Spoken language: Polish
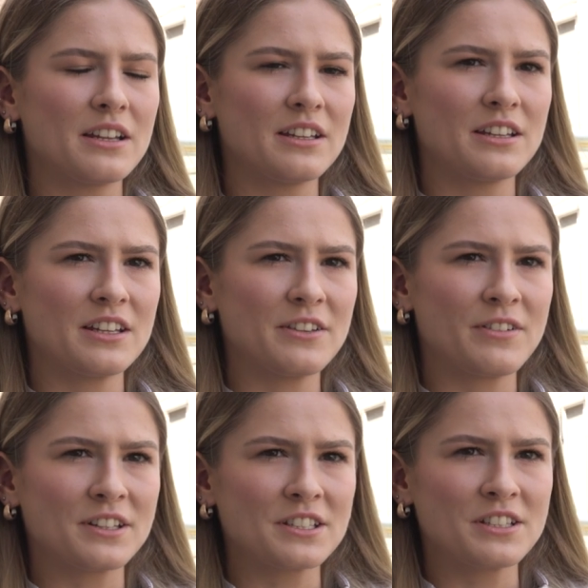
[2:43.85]
i, i
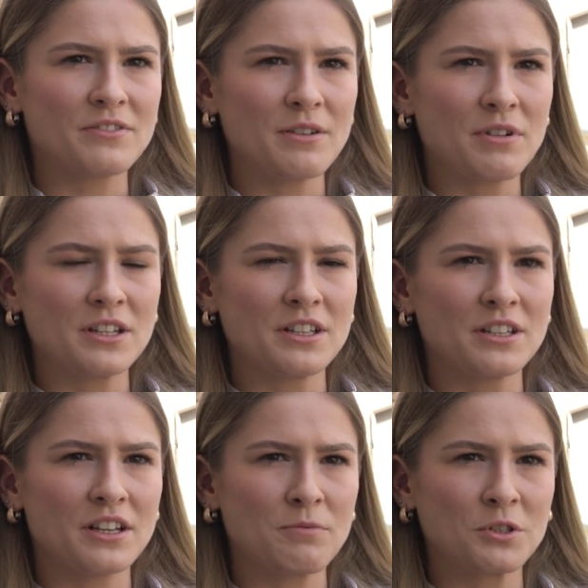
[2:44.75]
faktycznie wiem,
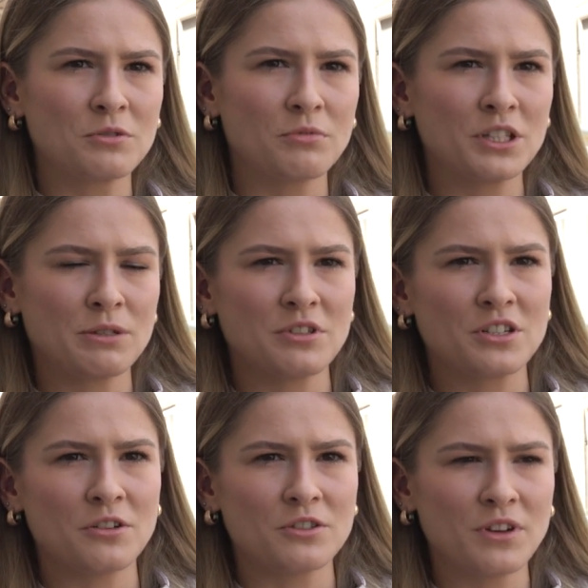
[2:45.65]
kiedy potrzebuję zrobić
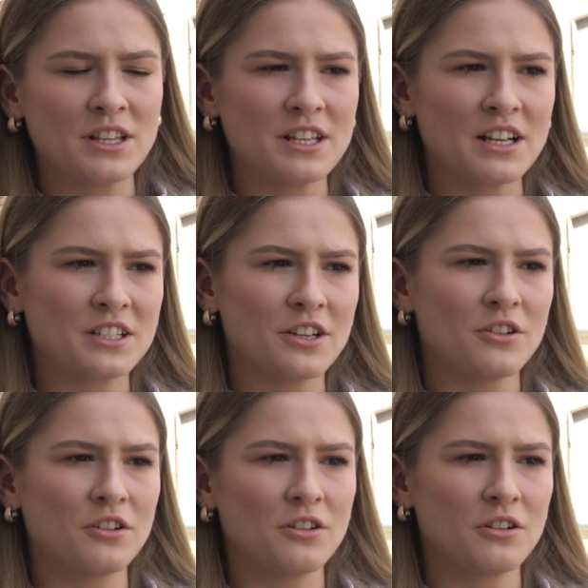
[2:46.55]
czegoś więcej, a
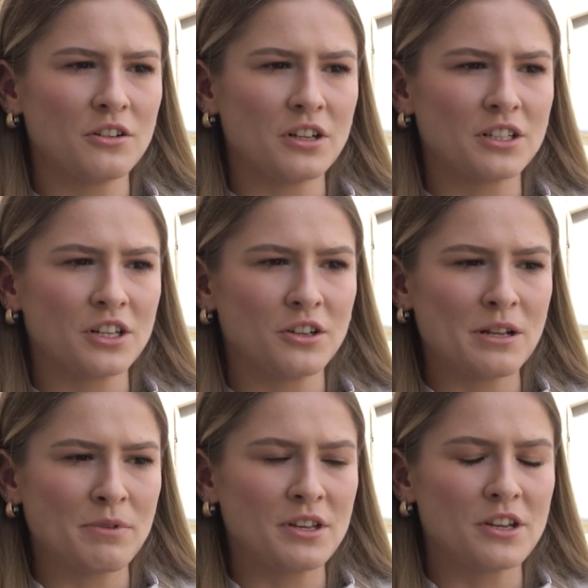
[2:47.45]
czego, a czego
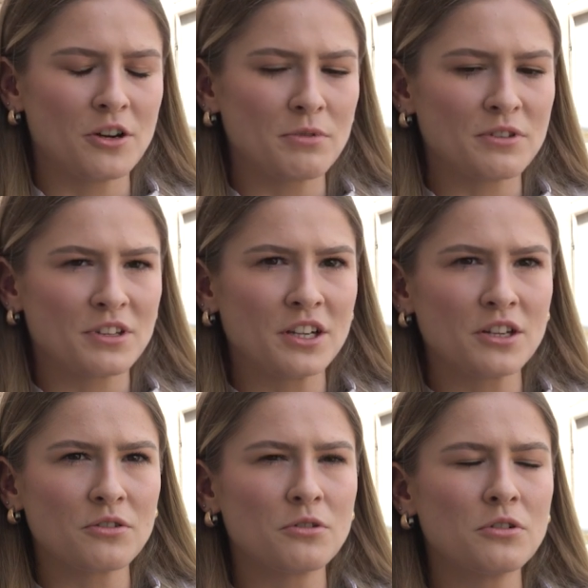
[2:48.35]
lepiej nie robić w
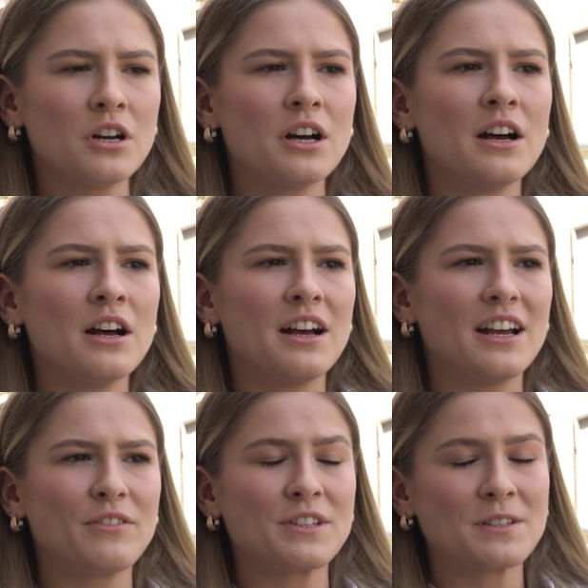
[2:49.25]
treningu,
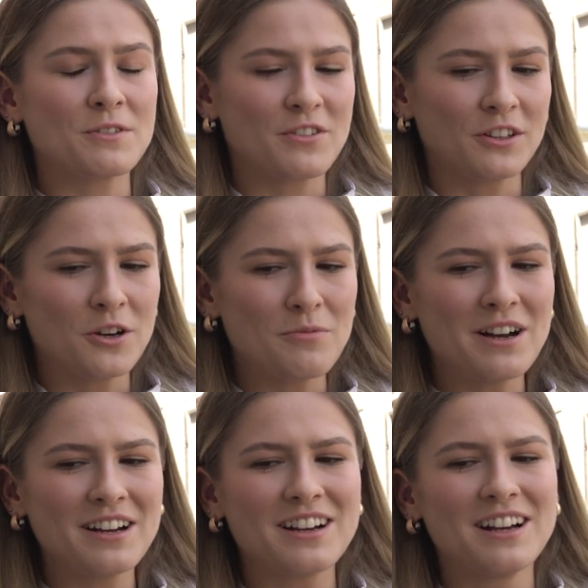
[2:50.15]
e, więc jestem
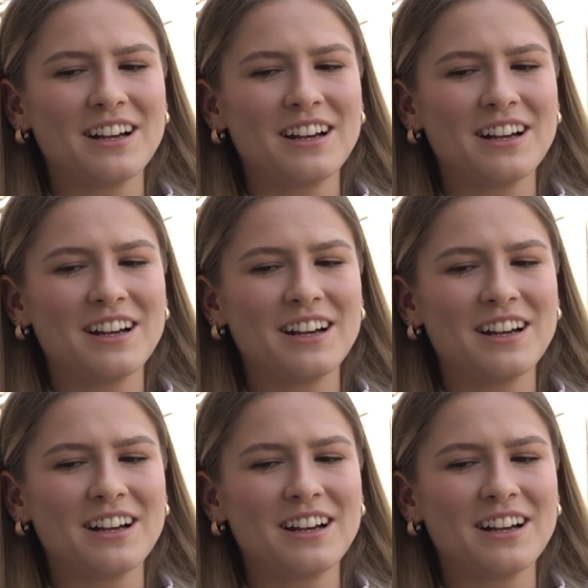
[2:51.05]
świadoma.